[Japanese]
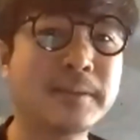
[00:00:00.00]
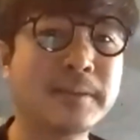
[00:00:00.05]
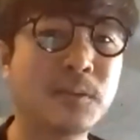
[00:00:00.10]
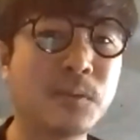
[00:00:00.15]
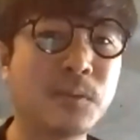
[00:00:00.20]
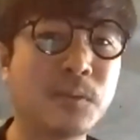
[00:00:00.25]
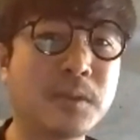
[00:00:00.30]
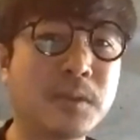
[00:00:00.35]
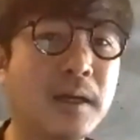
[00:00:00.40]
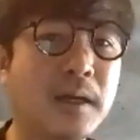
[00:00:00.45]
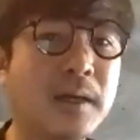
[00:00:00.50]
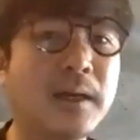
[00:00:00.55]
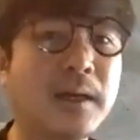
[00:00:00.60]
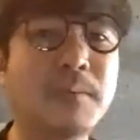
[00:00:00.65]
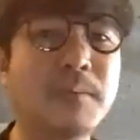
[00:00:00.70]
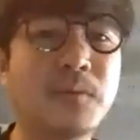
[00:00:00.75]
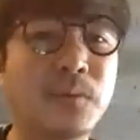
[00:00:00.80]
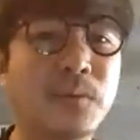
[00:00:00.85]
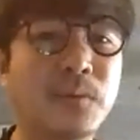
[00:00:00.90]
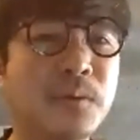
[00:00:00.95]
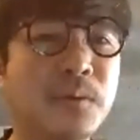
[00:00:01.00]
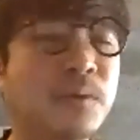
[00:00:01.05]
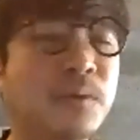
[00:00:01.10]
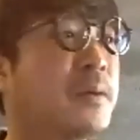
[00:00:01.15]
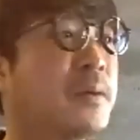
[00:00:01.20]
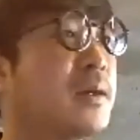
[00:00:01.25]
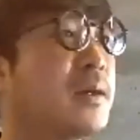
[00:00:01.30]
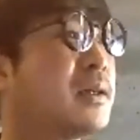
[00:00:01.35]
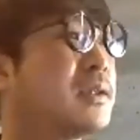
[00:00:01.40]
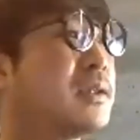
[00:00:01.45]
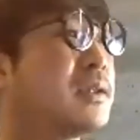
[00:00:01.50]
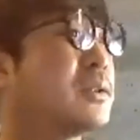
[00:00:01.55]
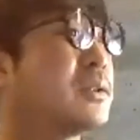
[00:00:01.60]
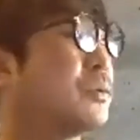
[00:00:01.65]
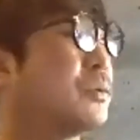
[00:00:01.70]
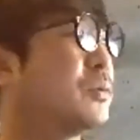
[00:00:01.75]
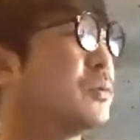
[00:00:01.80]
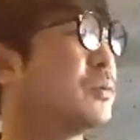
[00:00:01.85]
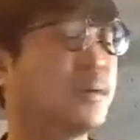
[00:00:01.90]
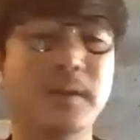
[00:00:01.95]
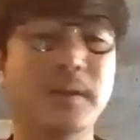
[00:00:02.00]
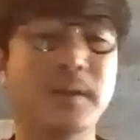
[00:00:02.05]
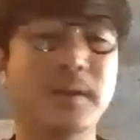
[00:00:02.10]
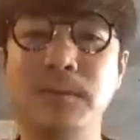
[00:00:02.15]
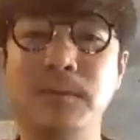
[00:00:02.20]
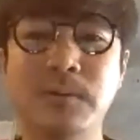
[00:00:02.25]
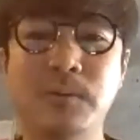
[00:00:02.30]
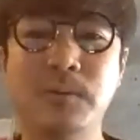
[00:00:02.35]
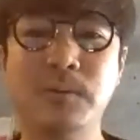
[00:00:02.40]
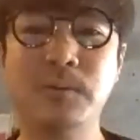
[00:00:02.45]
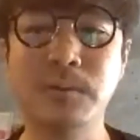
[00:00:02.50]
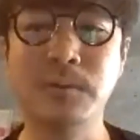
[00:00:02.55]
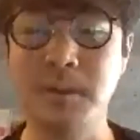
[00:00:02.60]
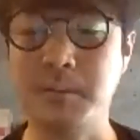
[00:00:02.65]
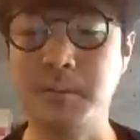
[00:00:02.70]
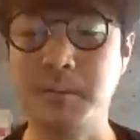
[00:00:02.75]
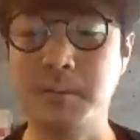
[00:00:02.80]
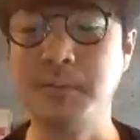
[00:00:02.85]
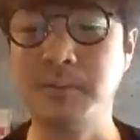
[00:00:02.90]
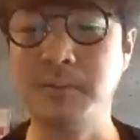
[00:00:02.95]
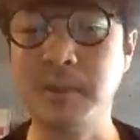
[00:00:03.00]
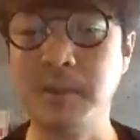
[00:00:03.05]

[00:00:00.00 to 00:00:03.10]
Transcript: 当時考えも及ばなかったことがいろいろ起こってますよね。